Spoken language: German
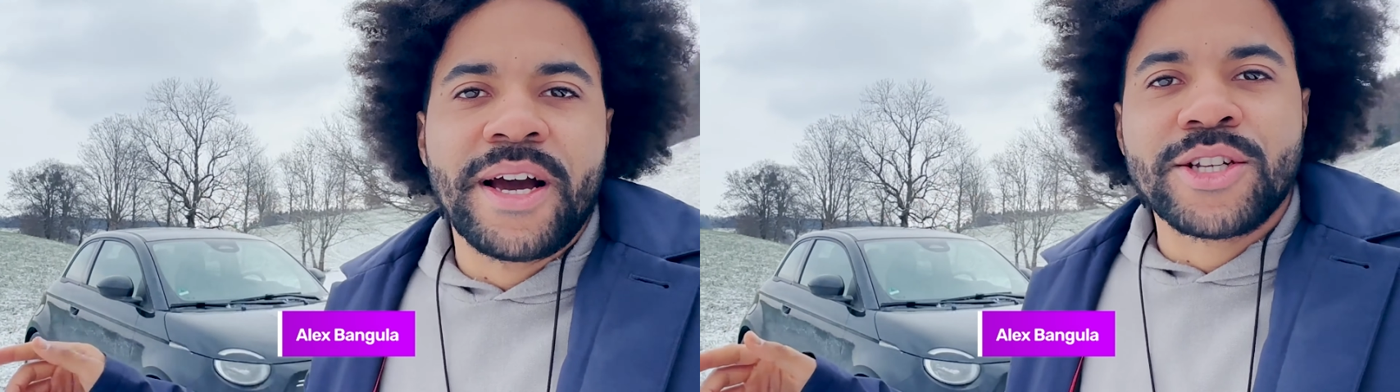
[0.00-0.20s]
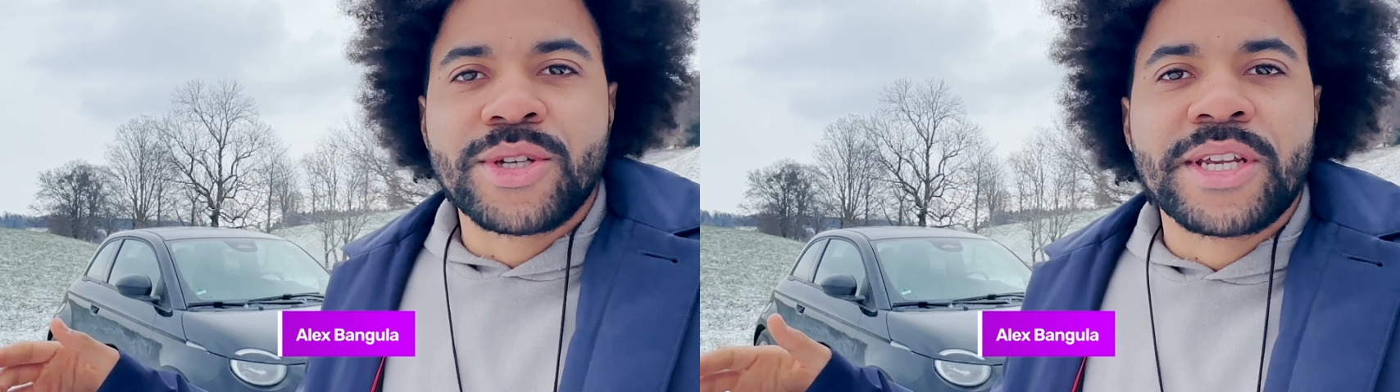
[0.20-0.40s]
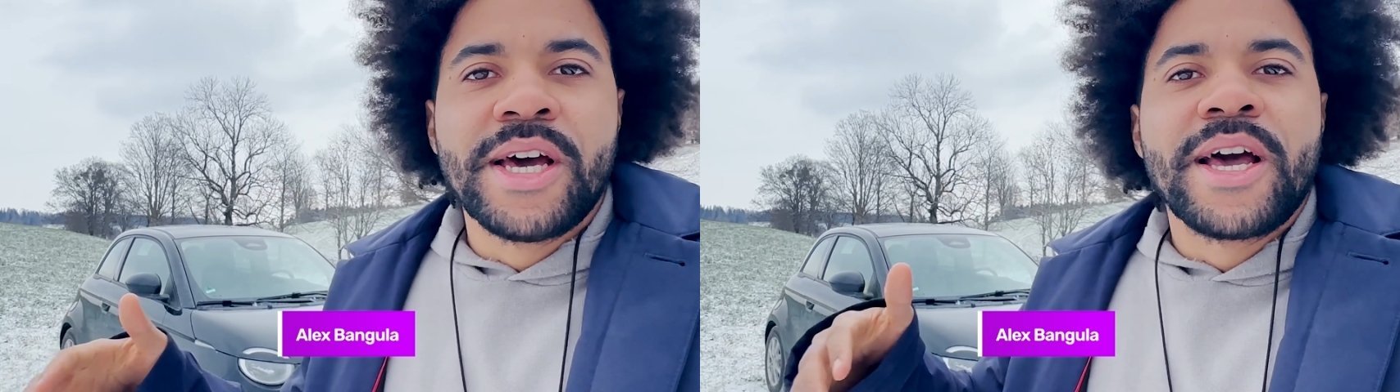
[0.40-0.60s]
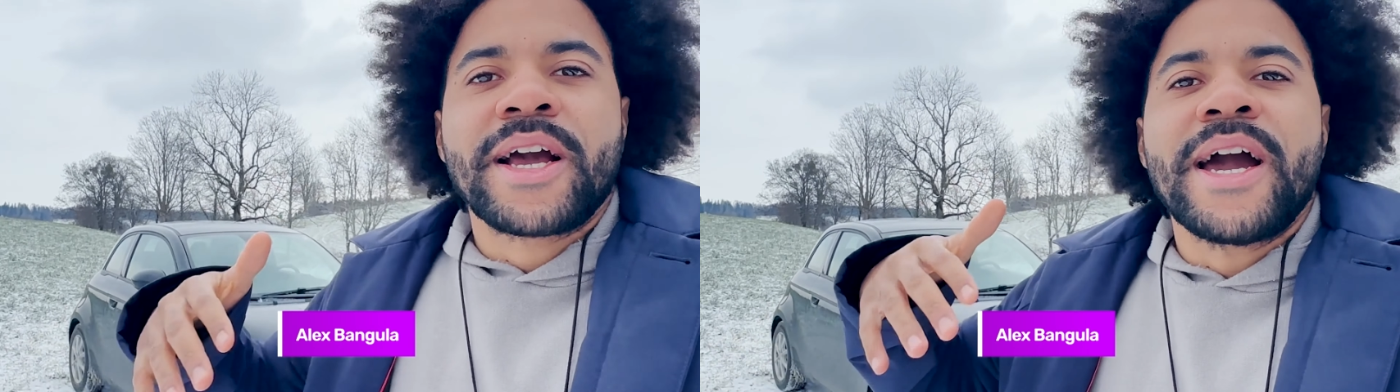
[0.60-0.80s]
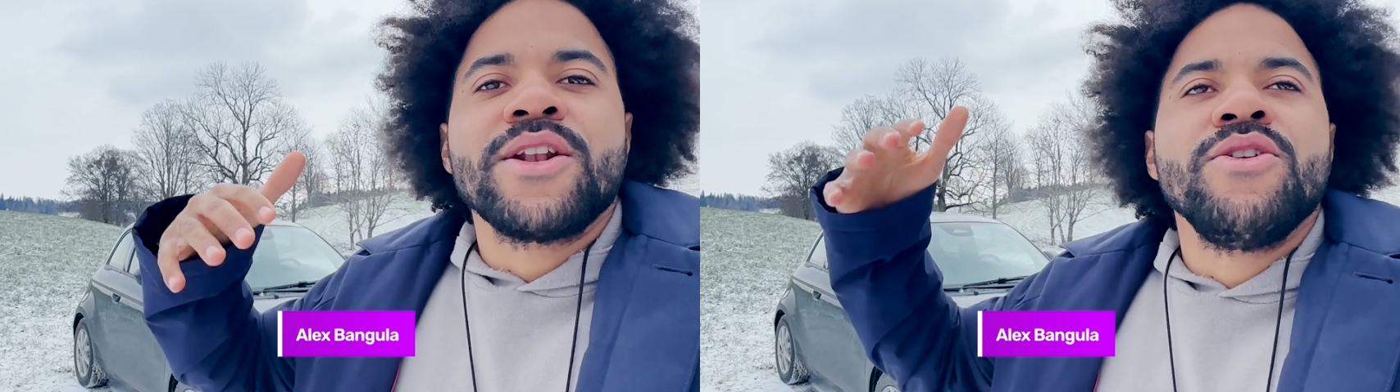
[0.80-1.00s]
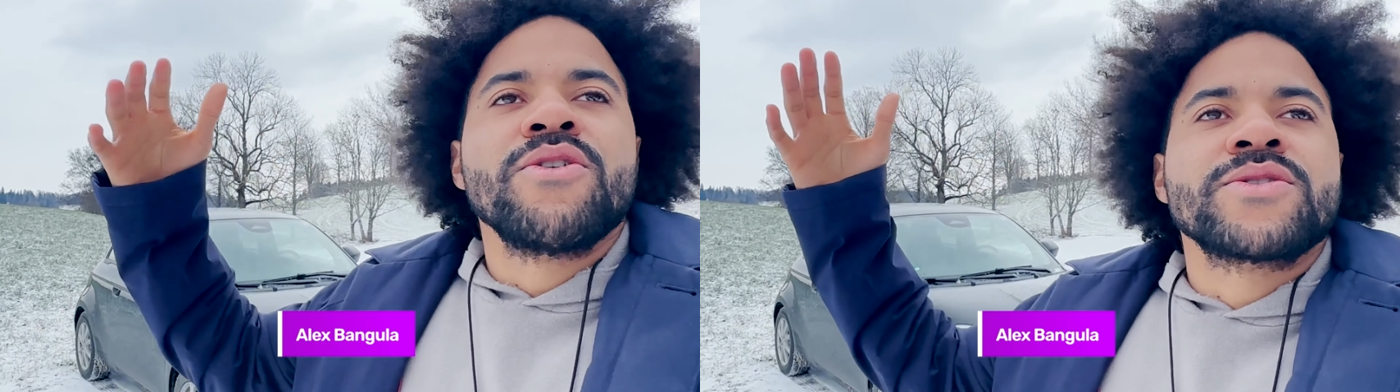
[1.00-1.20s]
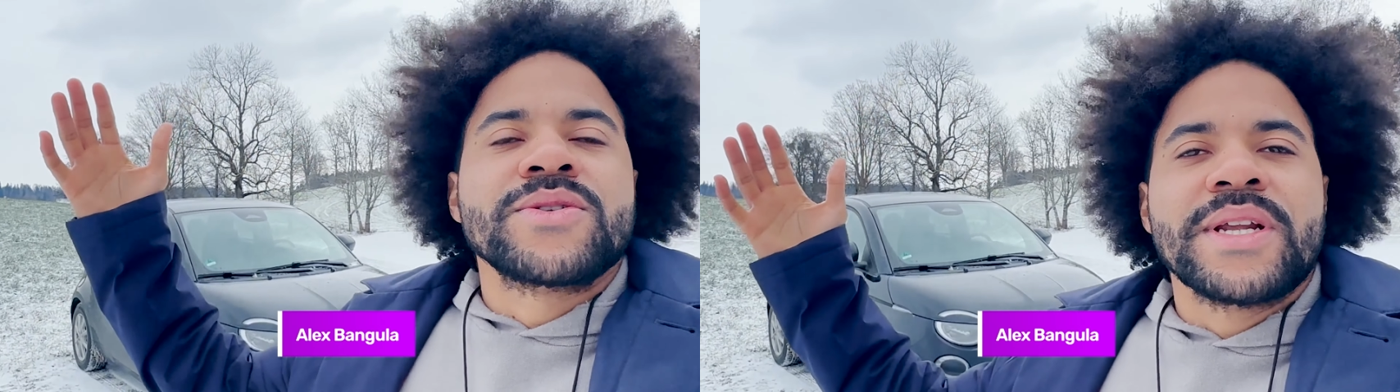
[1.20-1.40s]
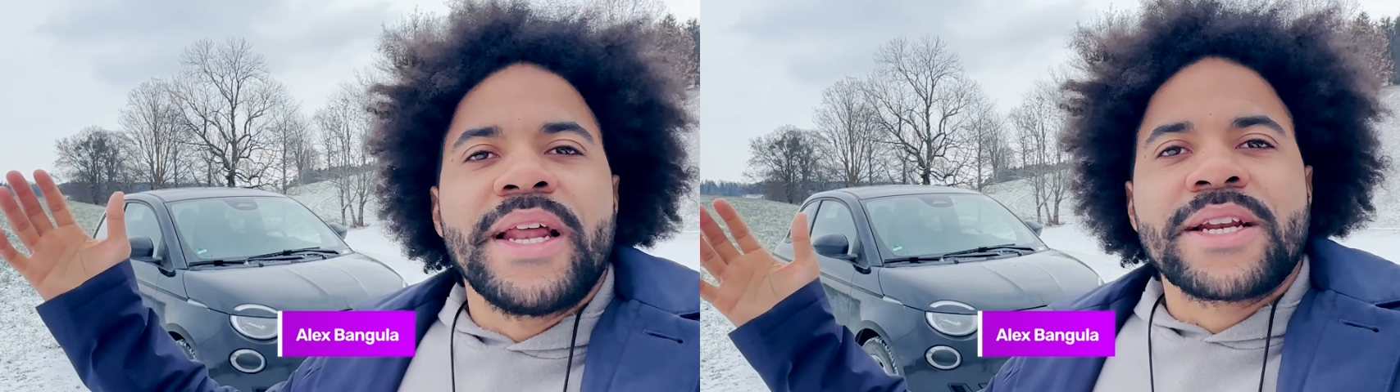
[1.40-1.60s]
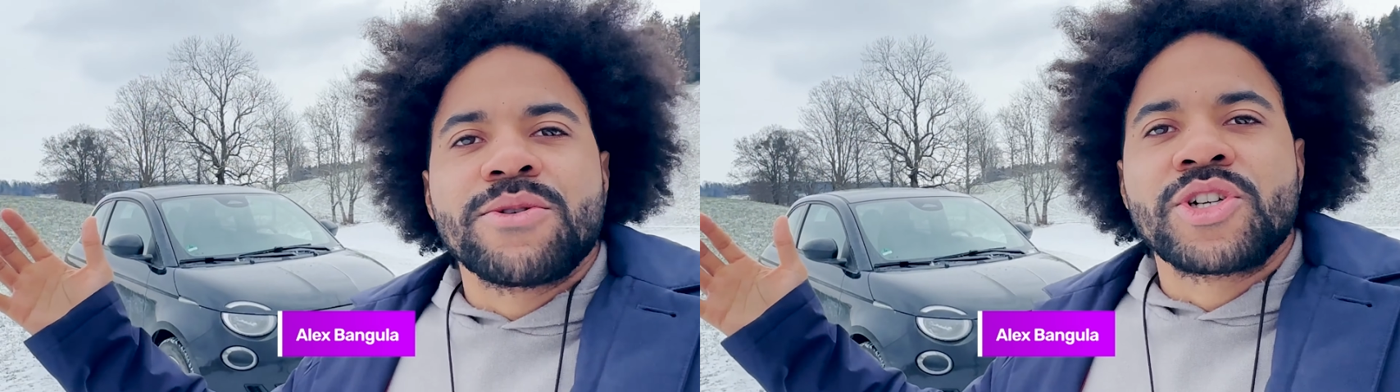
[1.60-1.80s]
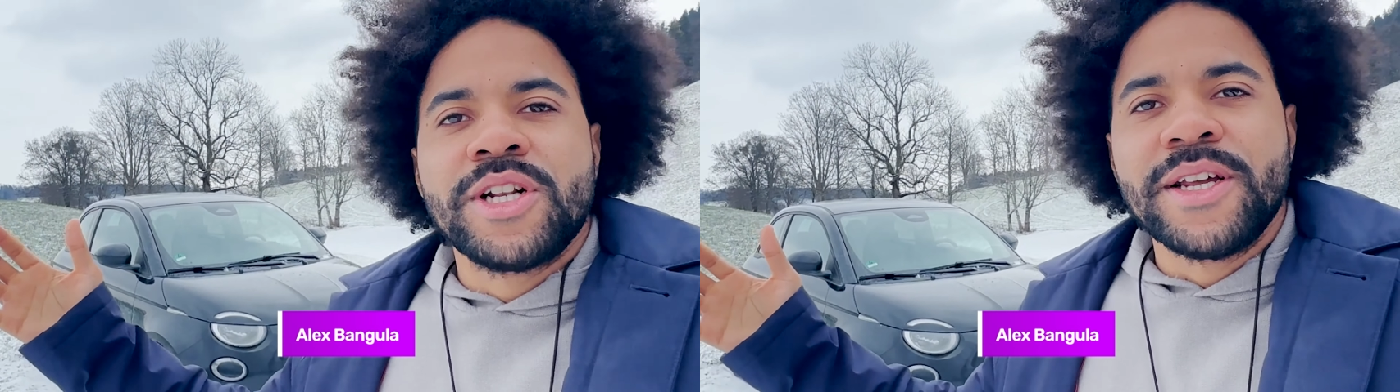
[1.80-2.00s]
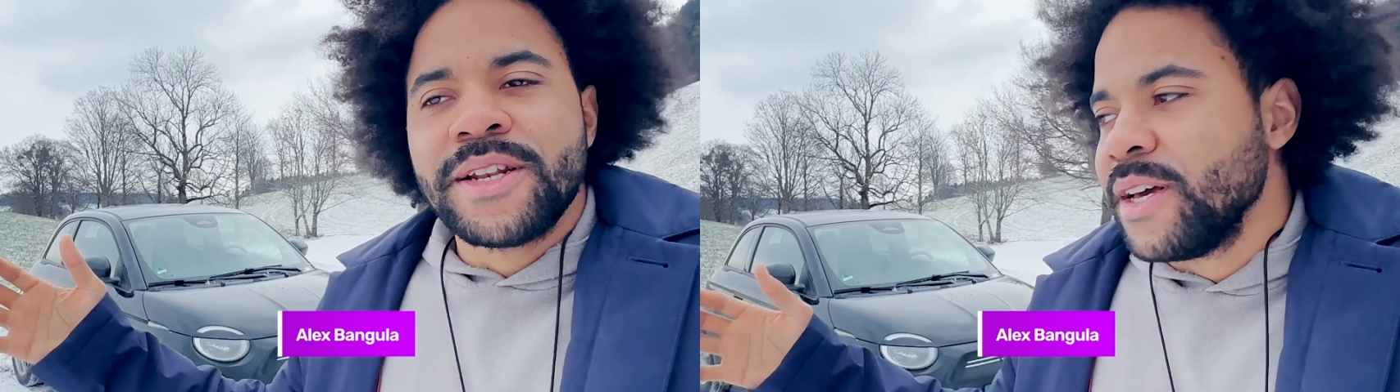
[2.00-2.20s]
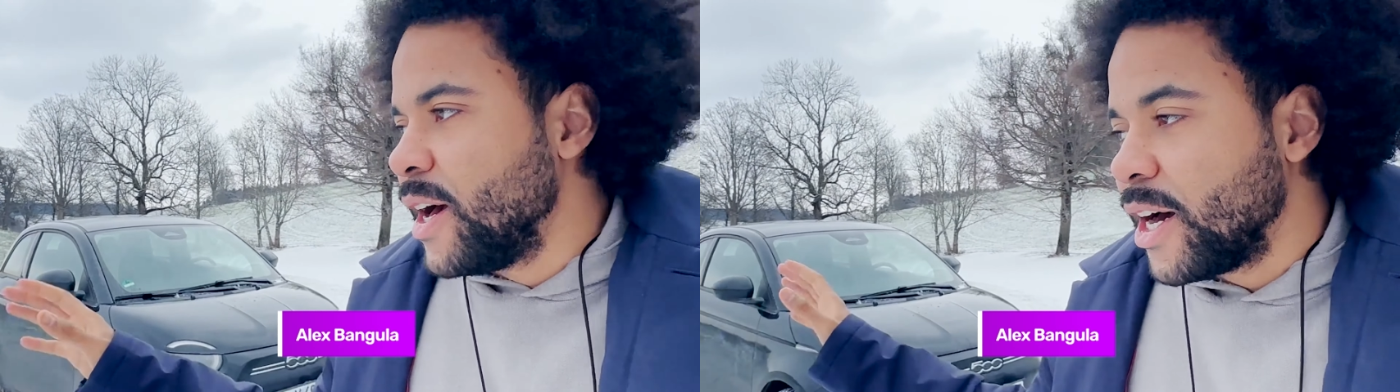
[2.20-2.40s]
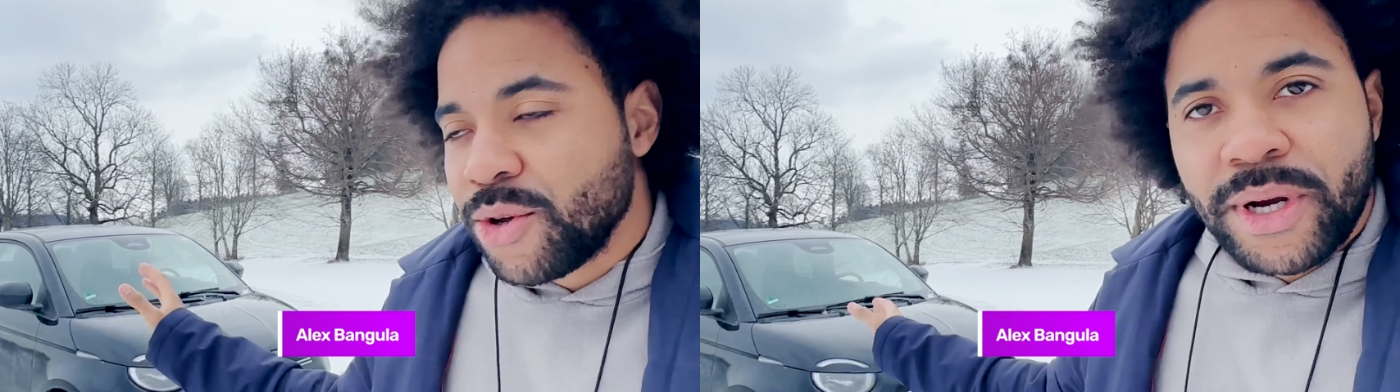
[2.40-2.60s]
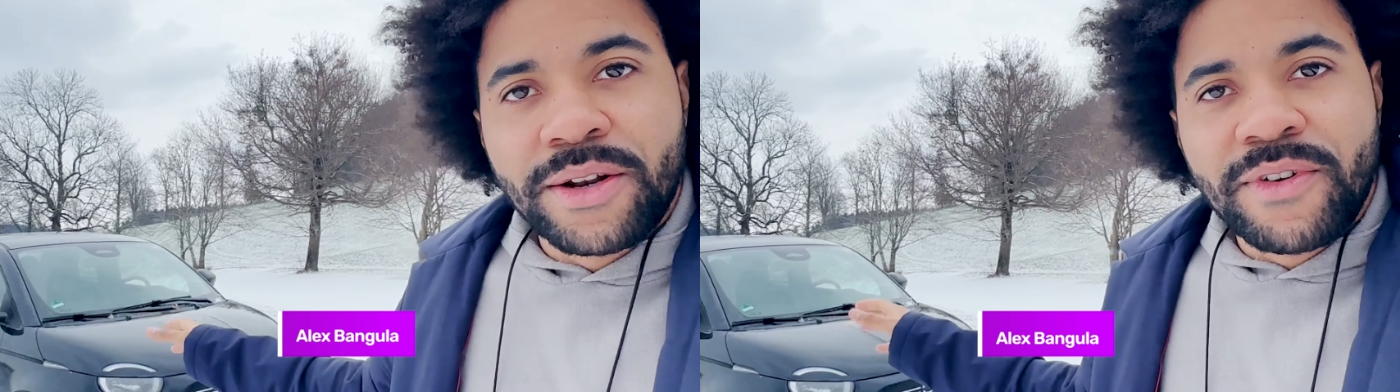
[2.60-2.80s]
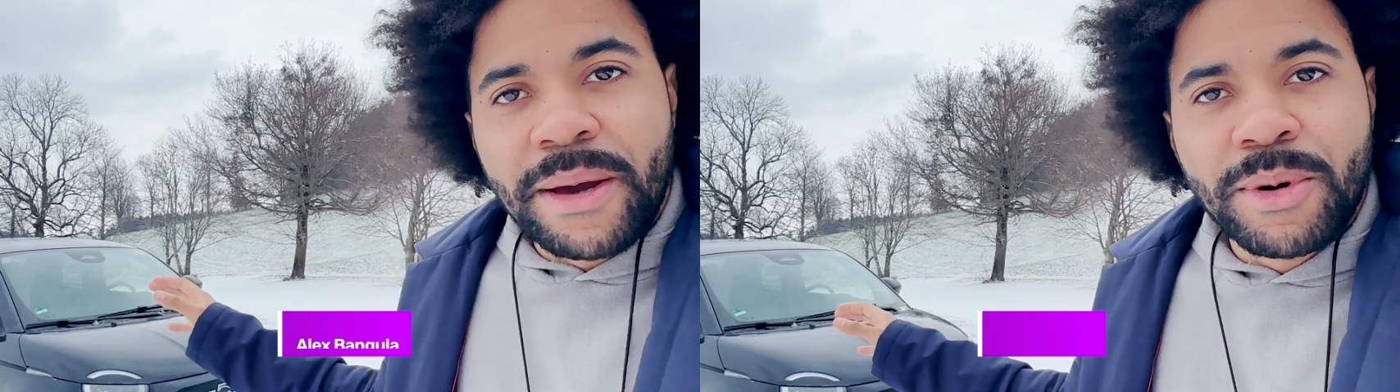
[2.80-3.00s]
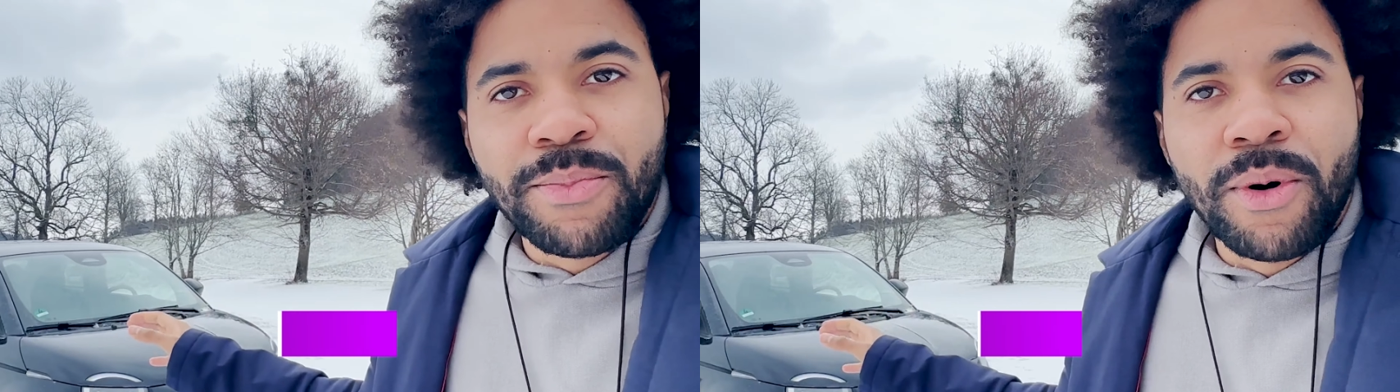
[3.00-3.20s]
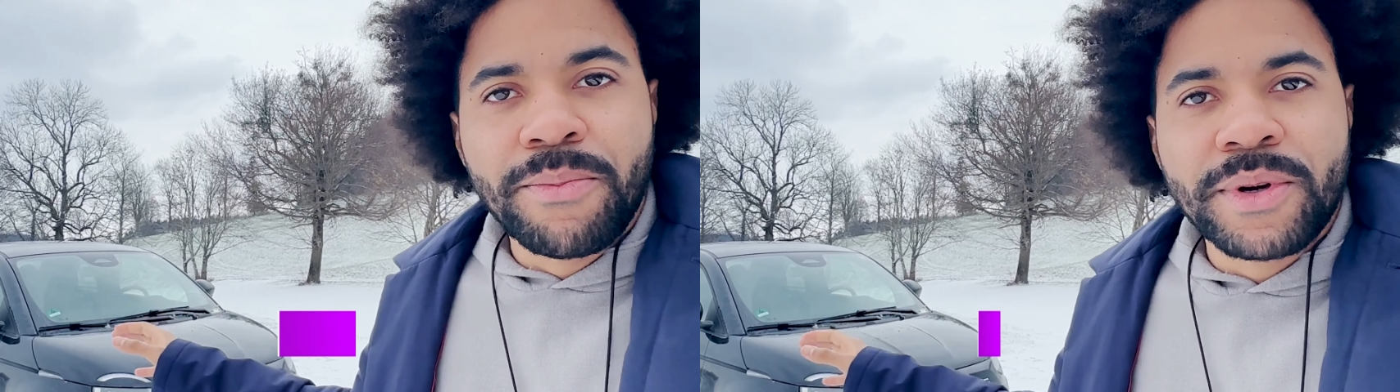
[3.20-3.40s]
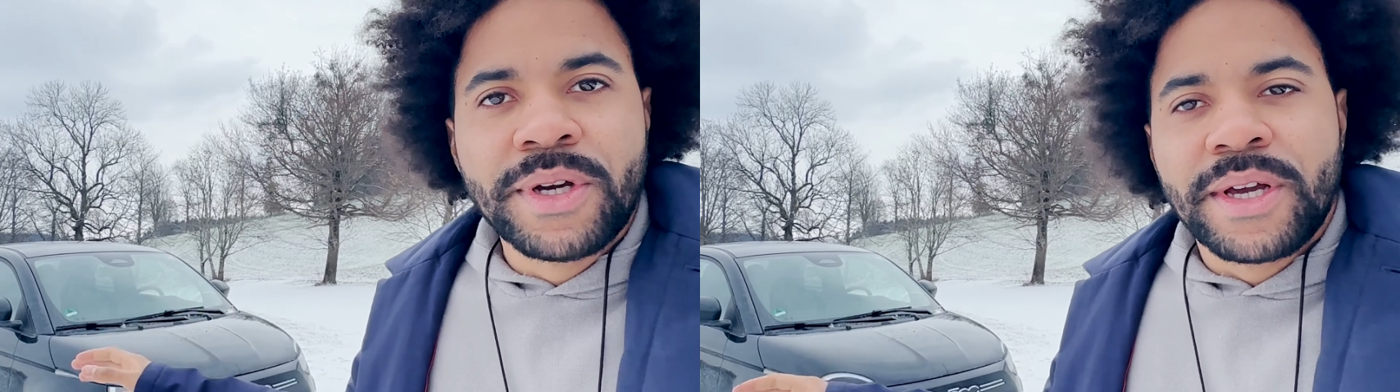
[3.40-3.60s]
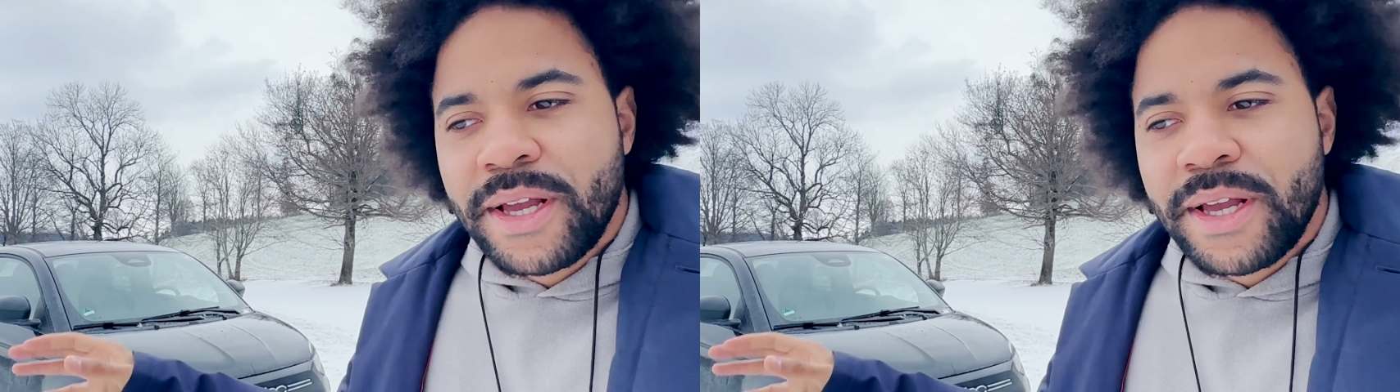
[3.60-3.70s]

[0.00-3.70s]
Also jetzt kein Luxus-Elektroschlitten, hat auch keine Wärmepumpe,